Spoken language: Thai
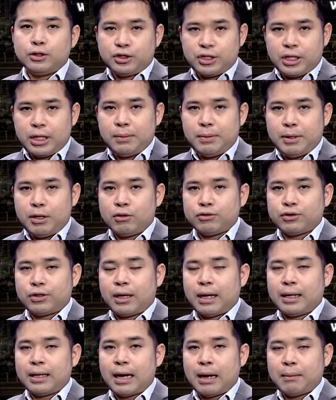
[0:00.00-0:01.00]
GDP ของส
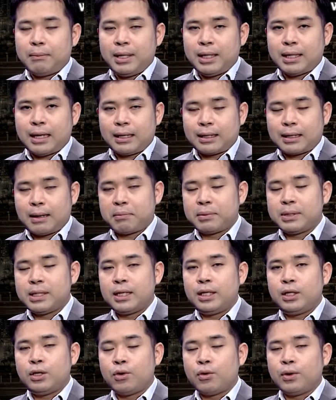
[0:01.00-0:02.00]
หรัฐนั้นมีการขับเค
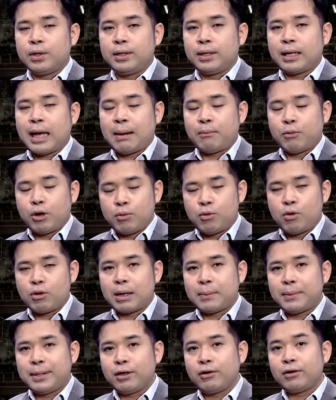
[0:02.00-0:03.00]
ลื่อนโดยการบริโภค
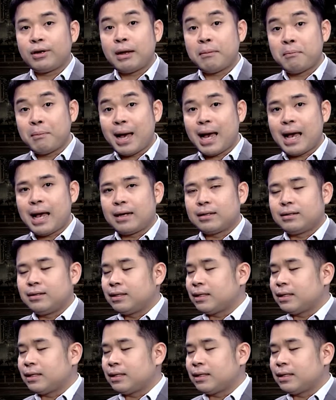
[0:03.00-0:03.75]
ในประเทศค่อนข้างมาก